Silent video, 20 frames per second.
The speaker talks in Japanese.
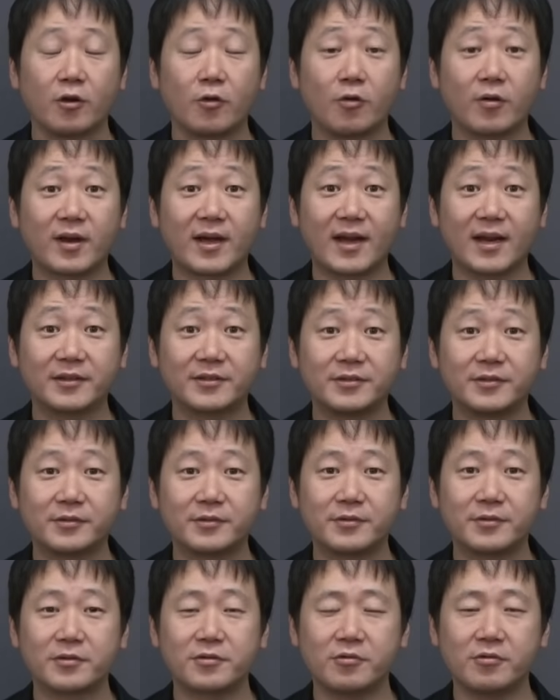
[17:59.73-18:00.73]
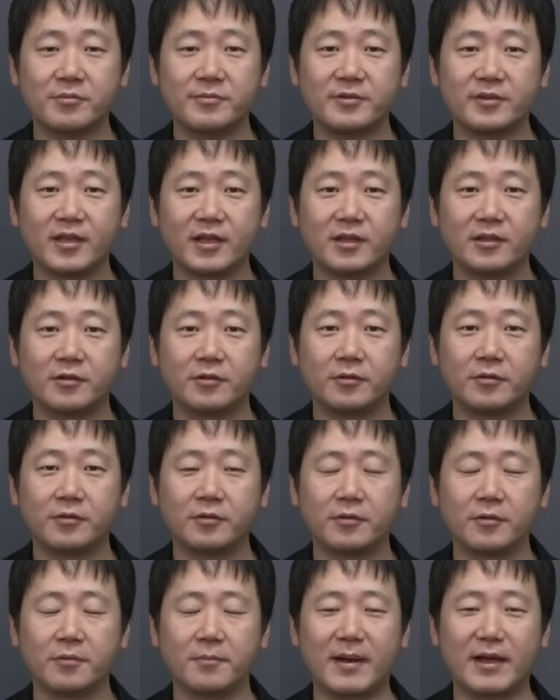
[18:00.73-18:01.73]
ここから続く聖武天
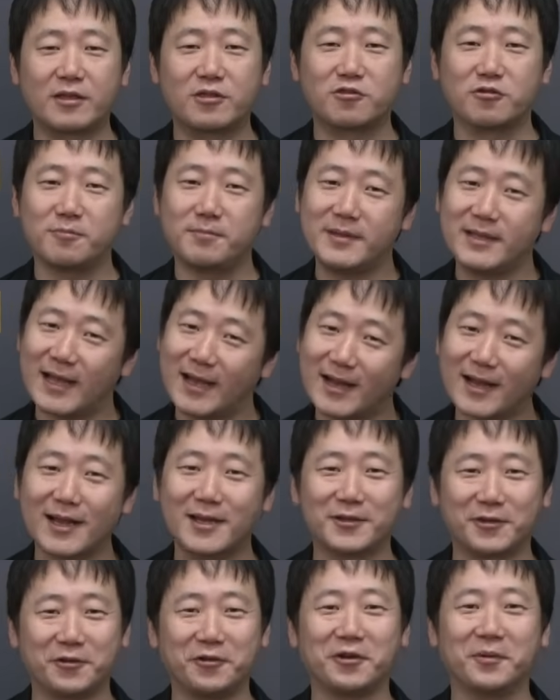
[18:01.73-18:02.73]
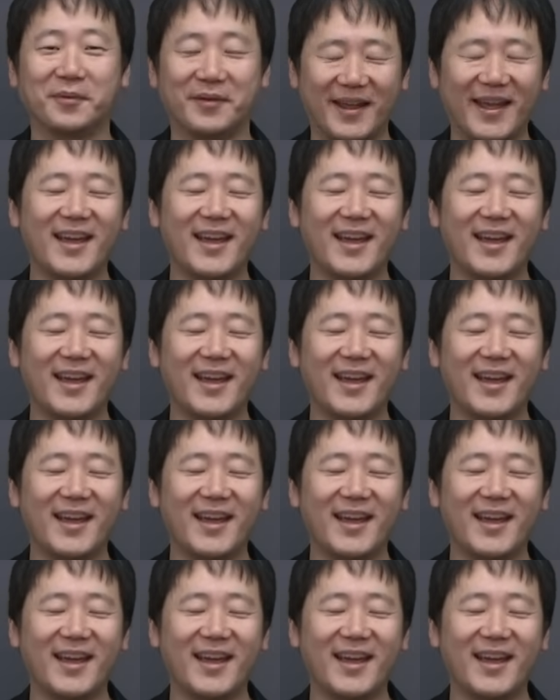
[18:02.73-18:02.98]
皇の、準備段階というのも